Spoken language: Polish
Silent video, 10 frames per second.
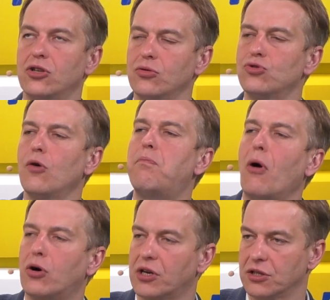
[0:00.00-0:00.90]
one to muszą
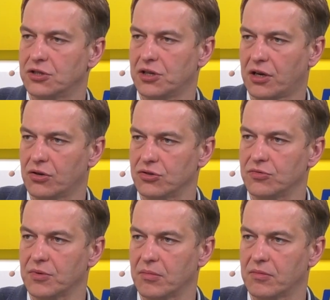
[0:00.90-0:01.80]
pokryć, jak
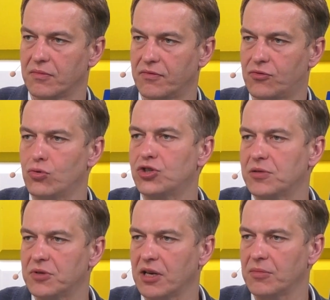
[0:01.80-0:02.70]
rozumiem, w
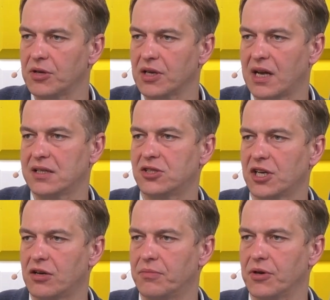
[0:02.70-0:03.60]
dłuższym terminie. No Ale no to, z
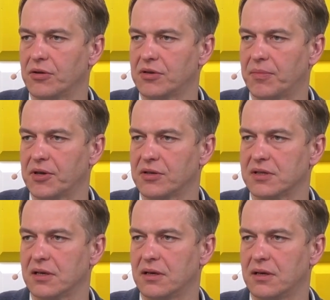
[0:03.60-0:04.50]
czego no W dłuższym okresie to